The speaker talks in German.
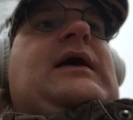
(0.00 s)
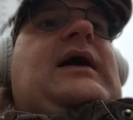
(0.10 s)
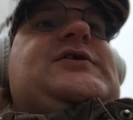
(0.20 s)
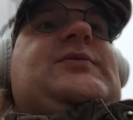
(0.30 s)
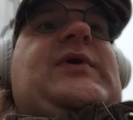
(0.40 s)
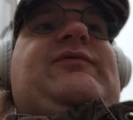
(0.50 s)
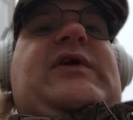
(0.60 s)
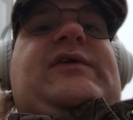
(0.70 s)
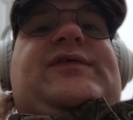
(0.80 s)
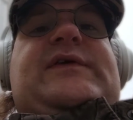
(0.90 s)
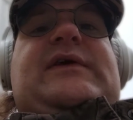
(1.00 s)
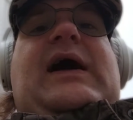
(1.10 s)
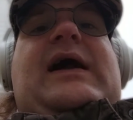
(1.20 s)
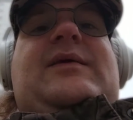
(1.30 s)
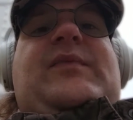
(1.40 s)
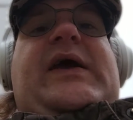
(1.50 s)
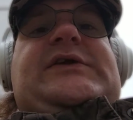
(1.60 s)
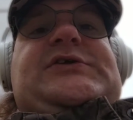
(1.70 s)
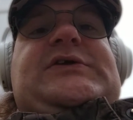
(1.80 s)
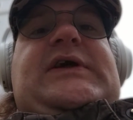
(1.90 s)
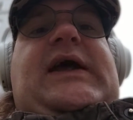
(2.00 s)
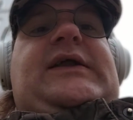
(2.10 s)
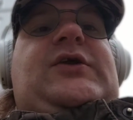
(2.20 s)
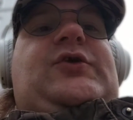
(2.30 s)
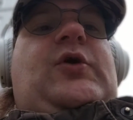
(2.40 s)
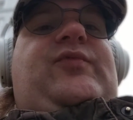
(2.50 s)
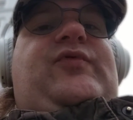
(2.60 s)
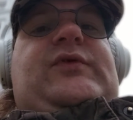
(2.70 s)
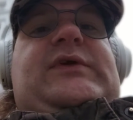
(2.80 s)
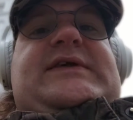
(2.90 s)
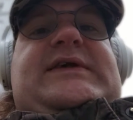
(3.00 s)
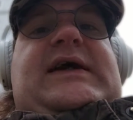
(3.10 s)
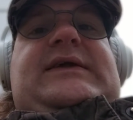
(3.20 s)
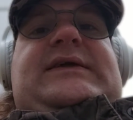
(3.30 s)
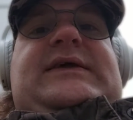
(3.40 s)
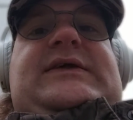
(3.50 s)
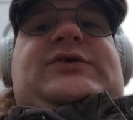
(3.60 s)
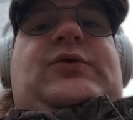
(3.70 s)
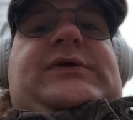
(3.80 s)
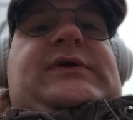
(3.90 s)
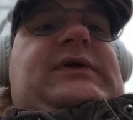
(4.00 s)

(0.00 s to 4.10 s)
Also man wirft alle Menschen in einen Topf und das kann ich nicht dulden.